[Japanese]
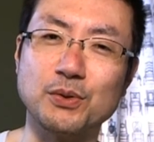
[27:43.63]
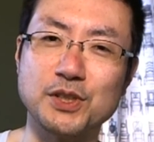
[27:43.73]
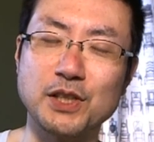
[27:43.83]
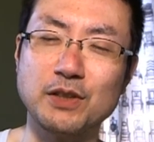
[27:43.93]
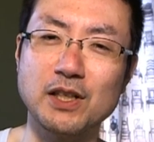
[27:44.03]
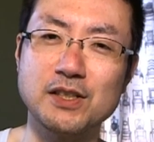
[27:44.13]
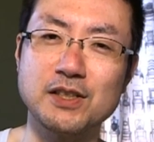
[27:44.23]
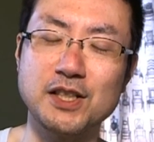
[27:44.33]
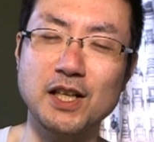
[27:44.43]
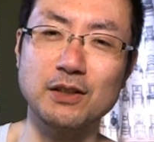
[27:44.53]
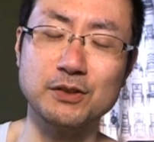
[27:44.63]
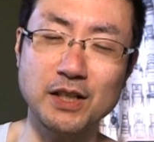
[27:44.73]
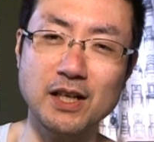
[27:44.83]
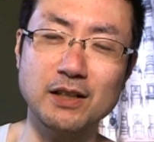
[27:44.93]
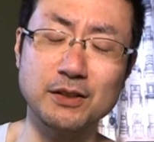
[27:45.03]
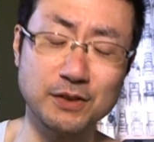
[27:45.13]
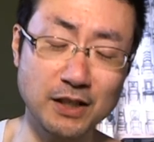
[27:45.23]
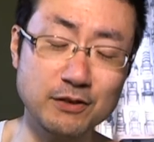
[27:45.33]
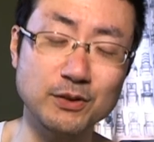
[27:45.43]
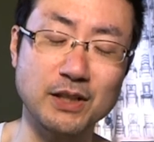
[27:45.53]
をしてくらしてくれらくれ
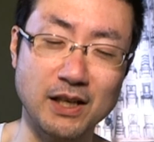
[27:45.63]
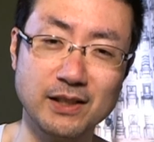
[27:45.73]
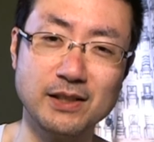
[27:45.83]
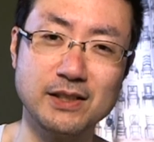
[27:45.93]
るので